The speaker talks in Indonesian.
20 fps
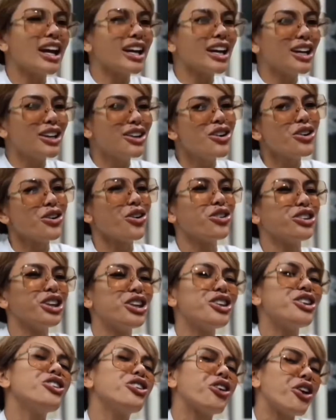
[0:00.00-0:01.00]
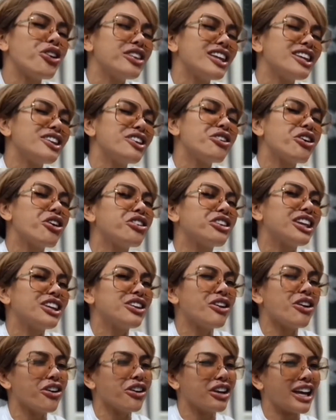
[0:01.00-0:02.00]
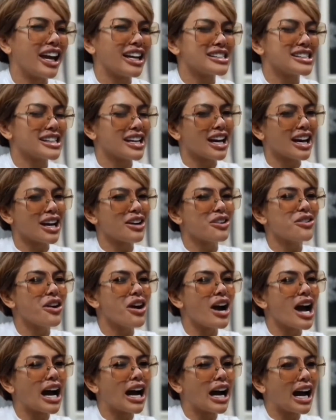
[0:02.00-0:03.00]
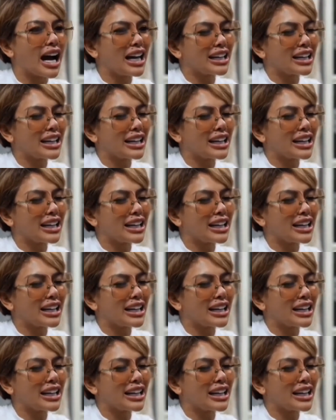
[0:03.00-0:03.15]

Halo pecinta selebritis, kembali lagi di